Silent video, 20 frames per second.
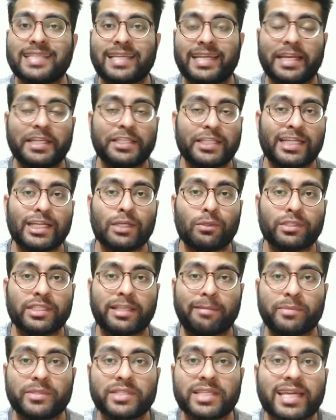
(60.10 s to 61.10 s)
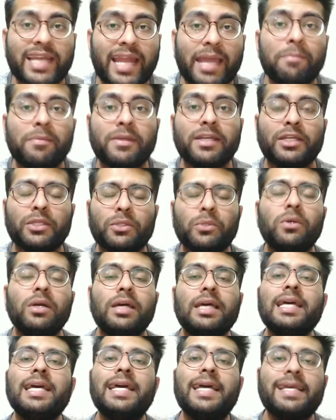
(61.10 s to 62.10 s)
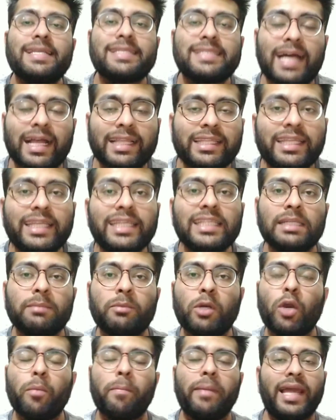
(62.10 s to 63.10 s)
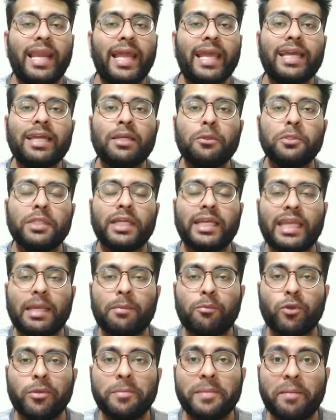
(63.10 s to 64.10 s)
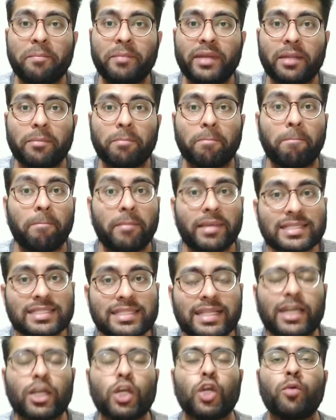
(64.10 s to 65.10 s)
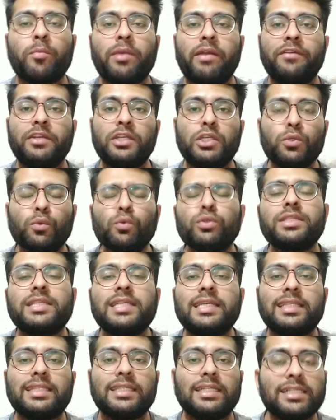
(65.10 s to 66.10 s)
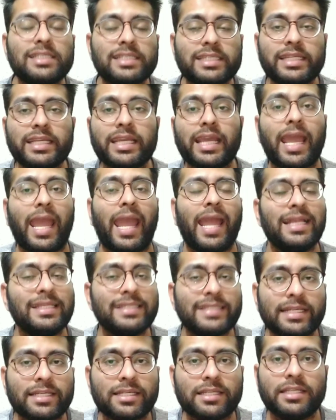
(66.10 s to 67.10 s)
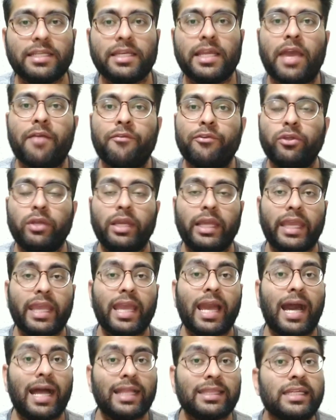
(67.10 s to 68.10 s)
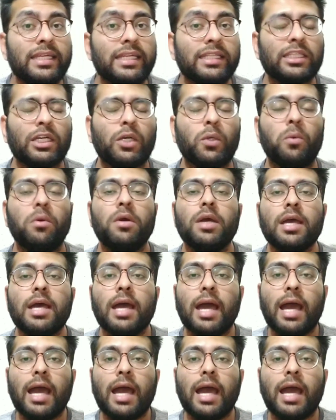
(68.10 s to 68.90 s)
प्रेस करके चैनल को सब्सक्राइब कर दो साथ ही दबाओ बेल आइकन को ताकि आप कोई भी अपडेट मिस ना करो मैं एवरी ट्यूजडे थर्सडे एंड सैटरडे नया वीडियो लेके आता रहता हूँ